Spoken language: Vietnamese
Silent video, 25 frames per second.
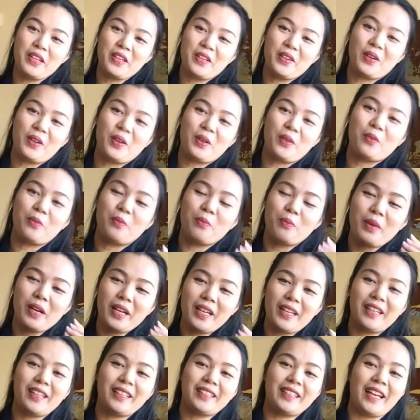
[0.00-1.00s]
video.
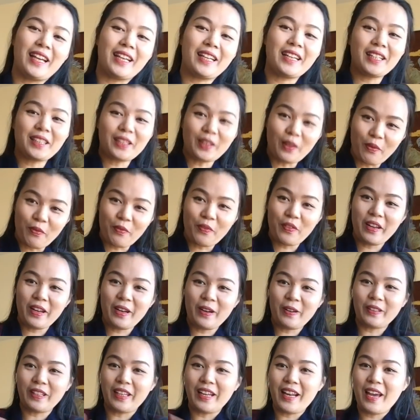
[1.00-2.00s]
Mình sẽ kết thúc
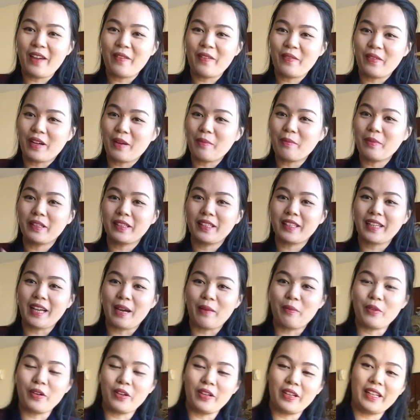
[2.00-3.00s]
video tại đây và cảm ơn tất cả
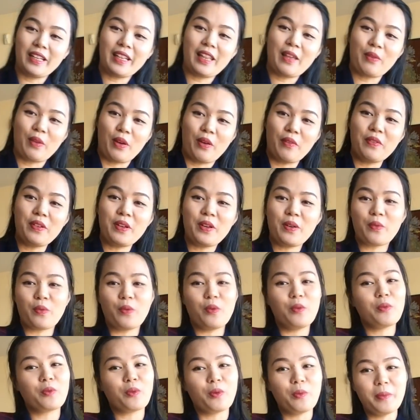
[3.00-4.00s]
mọi người đã theo dõi video
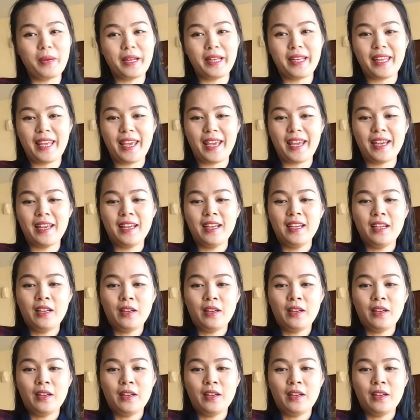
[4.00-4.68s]
của mình nha.